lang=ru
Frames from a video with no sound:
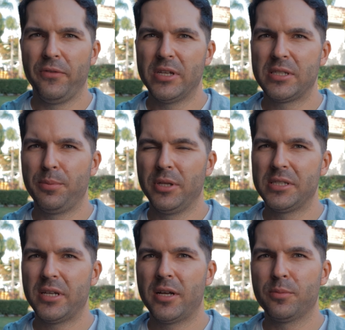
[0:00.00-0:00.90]

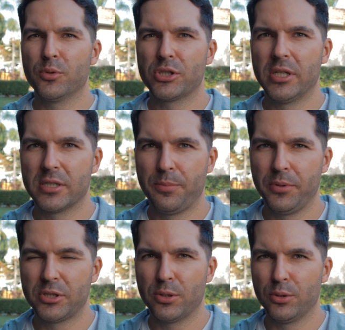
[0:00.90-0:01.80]
250, может даже
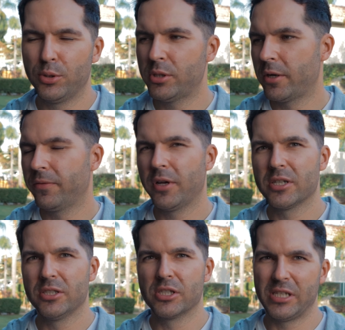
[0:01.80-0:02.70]
500 долларов
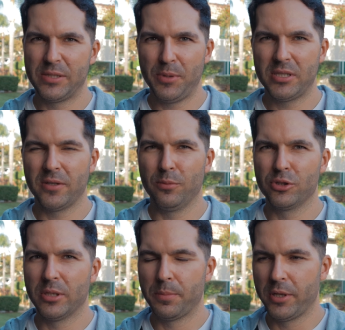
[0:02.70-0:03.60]
каждые 6 месяцев
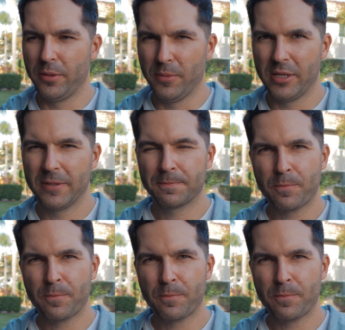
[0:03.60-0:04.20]
можно поднимать.